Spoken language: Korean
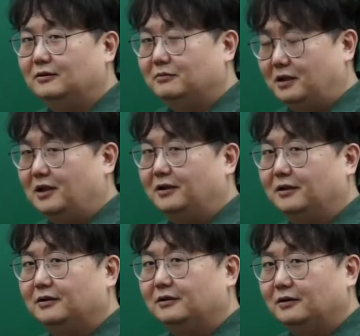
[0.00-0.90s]
말이 안
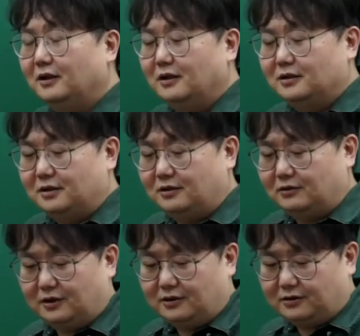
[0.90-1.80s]
되죠. 지금
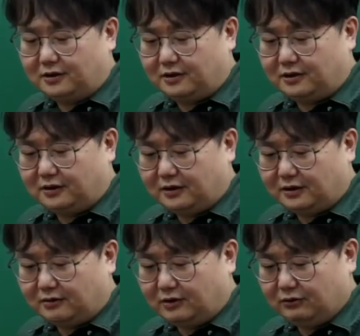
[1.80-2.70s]
경제 성장이나 기타
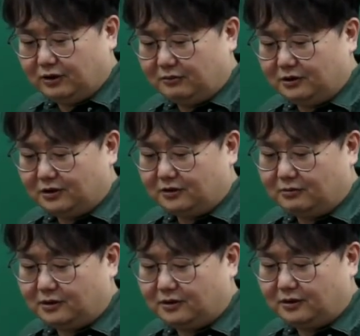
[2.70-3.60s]
등 외국의 입장에서
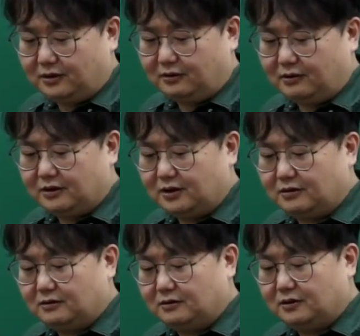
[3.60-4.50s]
봤을 때는
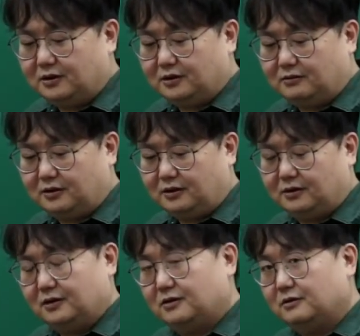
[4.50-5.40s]
굉장히 코로나19에
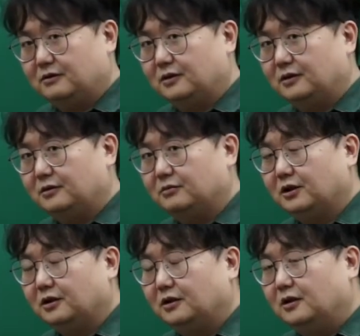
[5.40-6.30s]
대한 기저효과
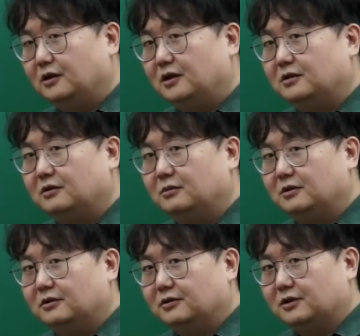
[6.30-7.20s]
때문에 이
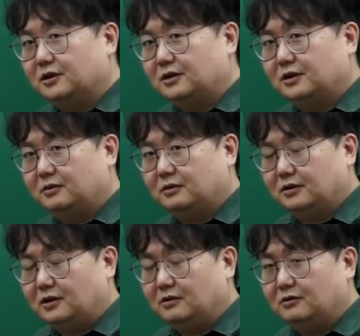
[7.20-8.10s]
글로벌 경제 자체에
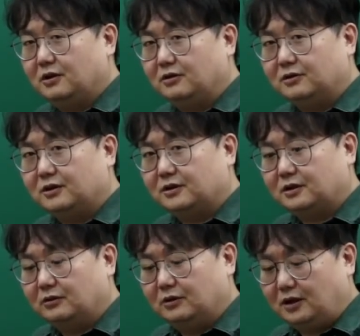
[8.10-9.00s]
비해서 한국의 경제
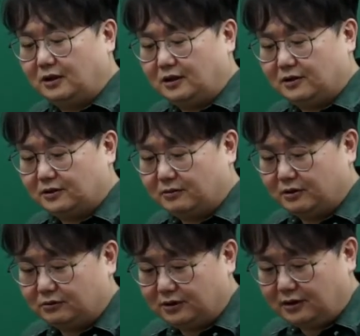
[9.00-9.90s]
자체가 올라갈 가능성이
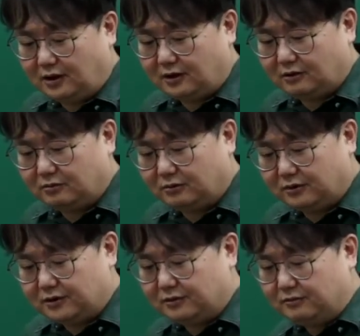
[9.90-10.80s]
크다라고
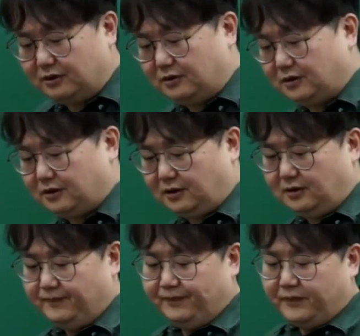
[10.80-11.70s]
보고 있습니다.
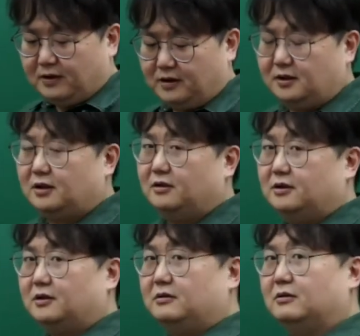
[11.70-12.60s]
그래서 실제로
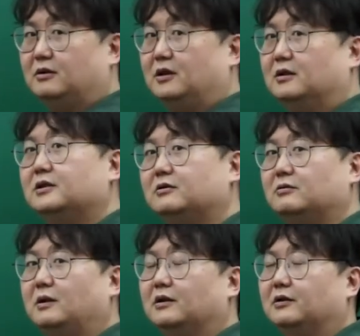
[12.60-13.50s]
이제
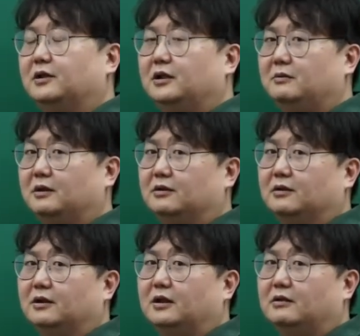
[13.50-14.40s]
코로나19 방역, K
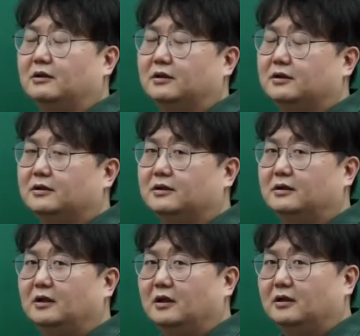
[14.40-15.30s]
방역이란 거에
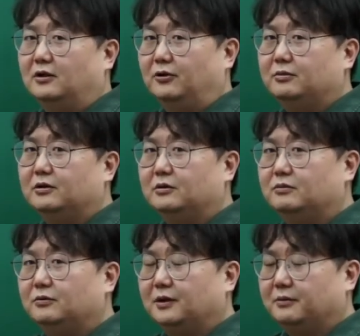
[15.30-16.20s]
대해서 여러분들은
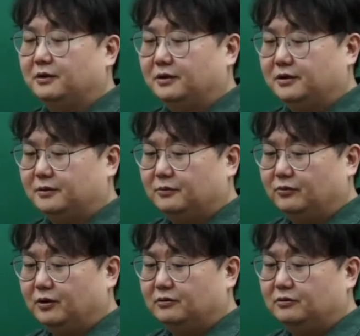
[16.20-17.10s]
불만이
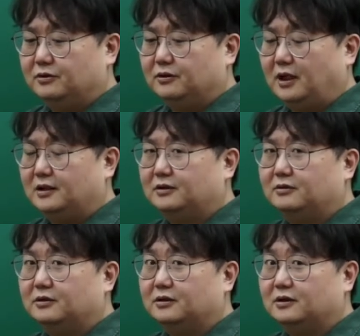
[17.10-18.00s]
많겠지만 외국은
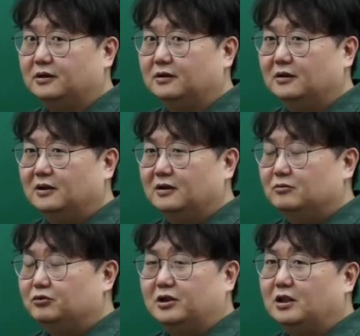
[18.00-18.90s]
아직도 진짜
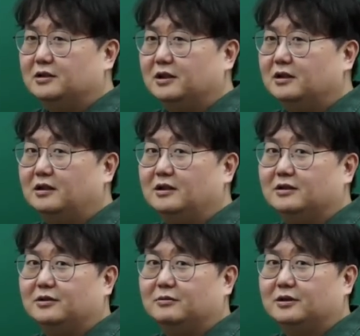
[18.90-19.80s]
우리가 생각할
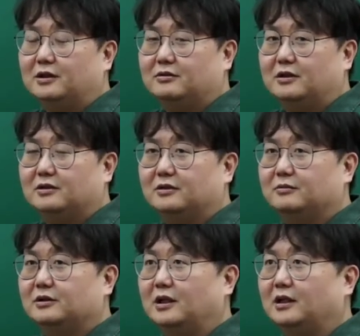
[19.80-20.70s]
수 없는 산출할 수
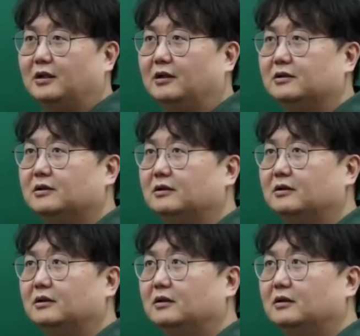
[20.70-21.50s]
없는 양이 나왔죠.